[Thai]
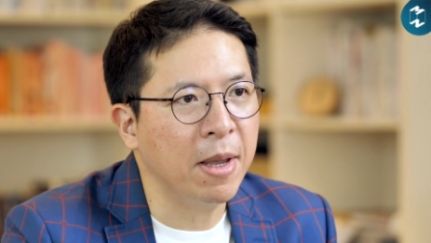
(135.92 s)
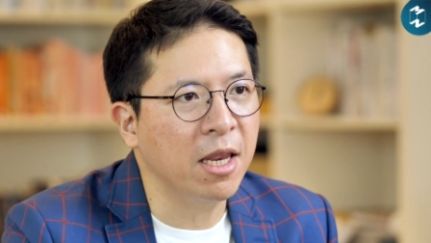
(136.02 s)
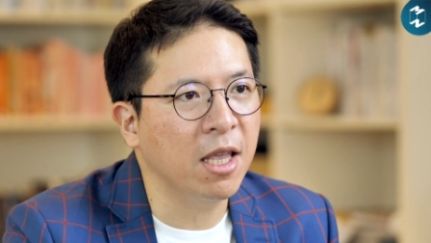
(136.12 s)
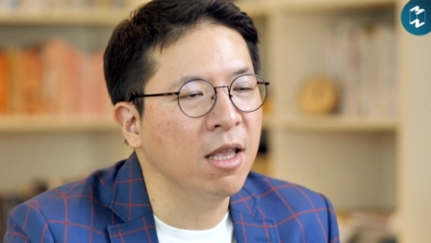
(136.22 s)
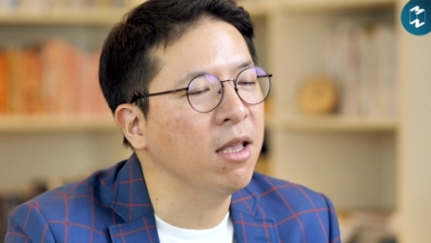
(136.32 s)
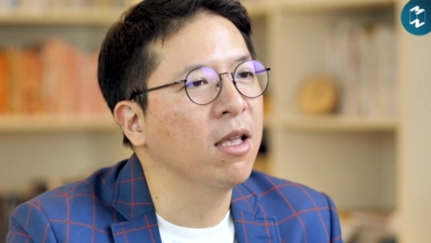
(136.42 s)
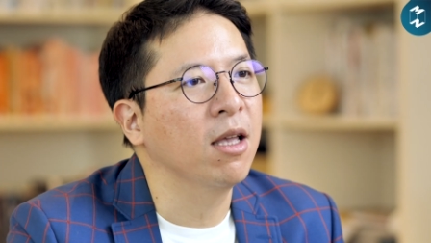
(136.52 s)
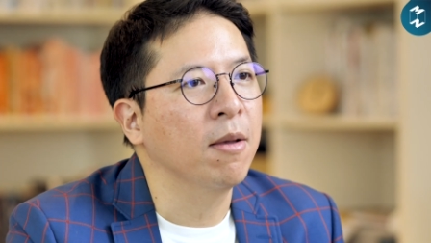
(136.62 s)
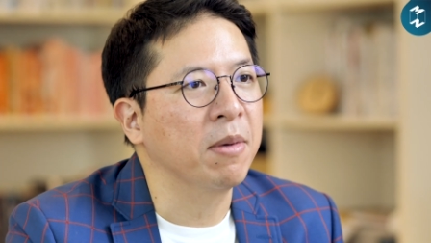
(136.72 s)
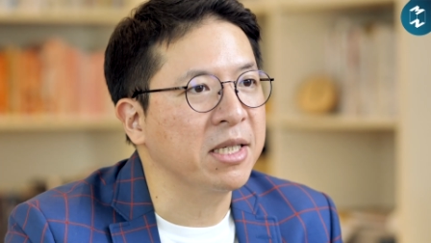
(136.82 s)
ปีนี้
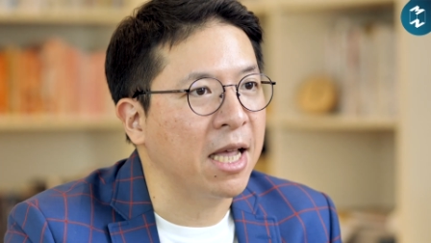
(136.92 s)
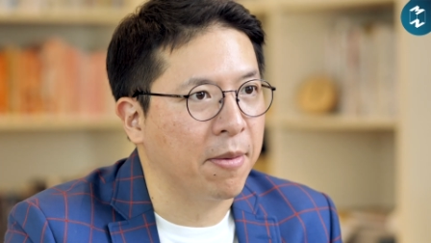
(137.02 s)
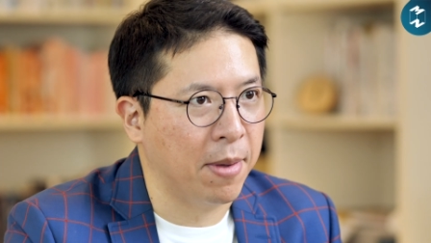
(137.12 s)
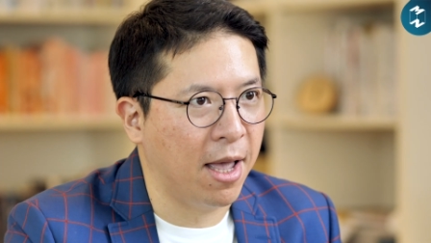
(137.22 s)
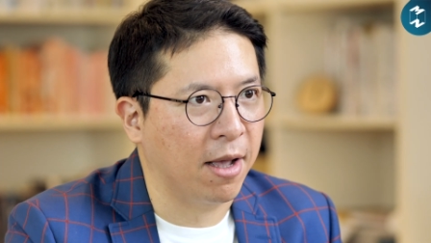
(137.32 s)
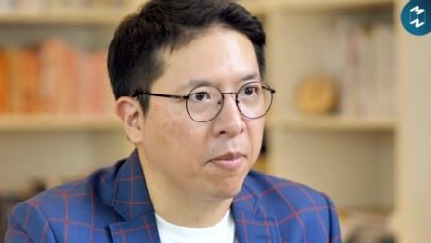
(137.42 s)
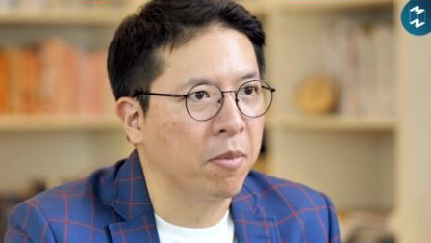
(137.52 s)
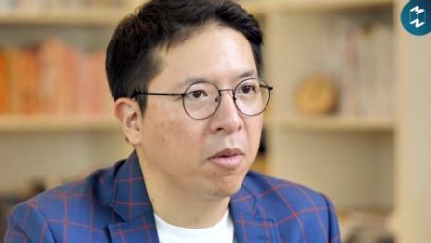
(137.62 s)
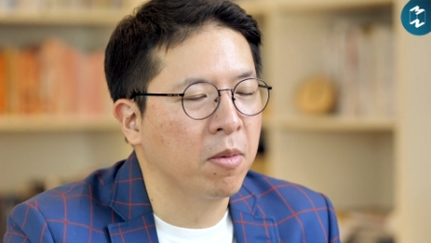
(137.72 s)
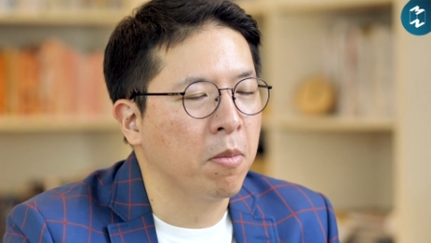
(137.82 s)
พิเศษมาก
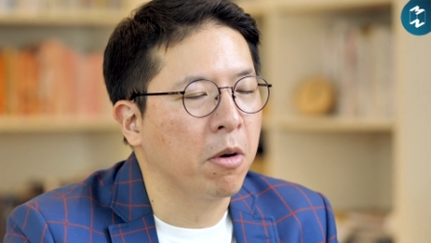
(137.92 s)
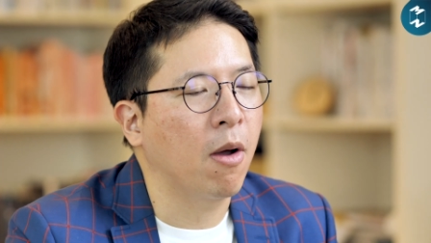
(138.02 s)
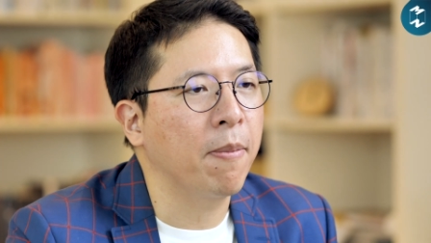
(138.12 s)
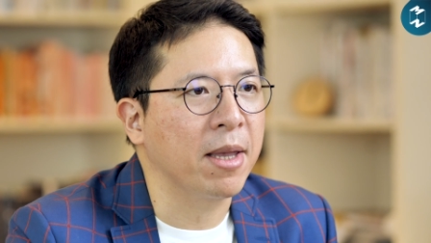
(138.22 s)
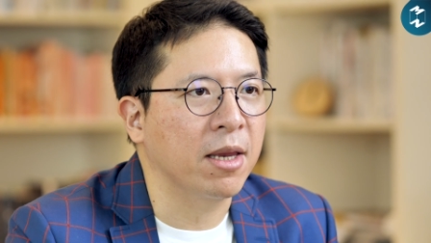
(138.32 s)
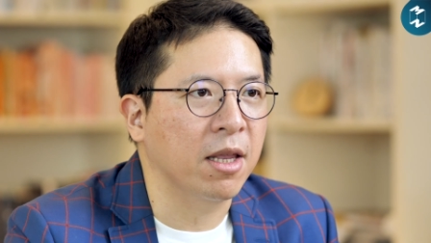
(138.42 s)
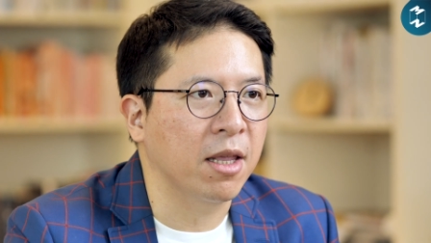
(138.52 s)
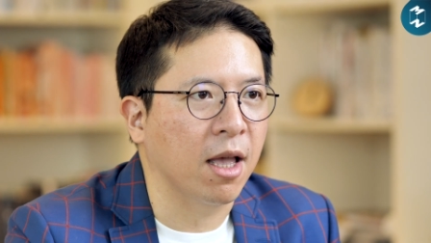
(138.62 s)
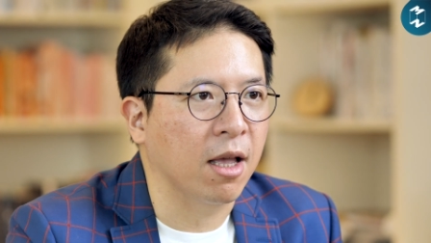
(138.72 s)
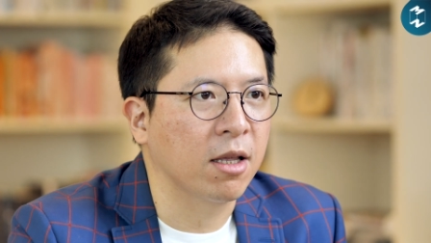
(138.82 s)
เพราะว่าปีนี้
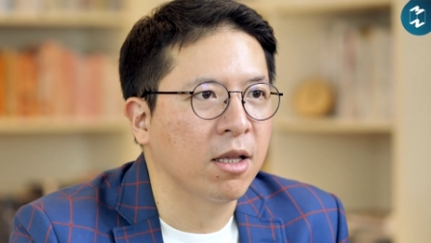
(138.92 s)
เนี่ย